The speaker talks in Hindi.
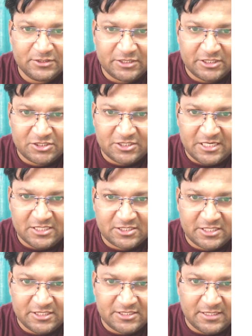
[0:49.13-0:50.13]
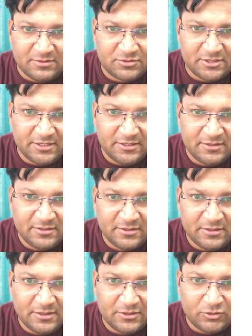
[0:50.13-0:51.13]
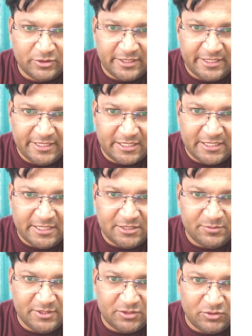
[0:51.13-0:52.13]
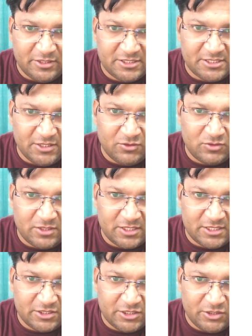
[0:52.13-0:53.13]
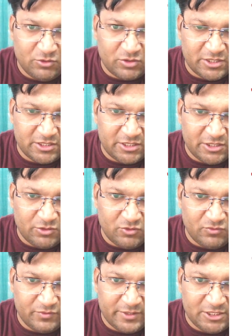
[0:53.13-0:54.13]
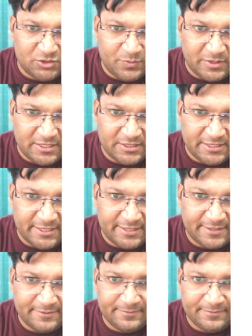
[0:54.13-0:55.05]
शेष ट्रांस के हिसाब से तो एक अरेंजमेंट तो ऐसा होगा कि तीनों के तीनों वेज पर आ जाएंगे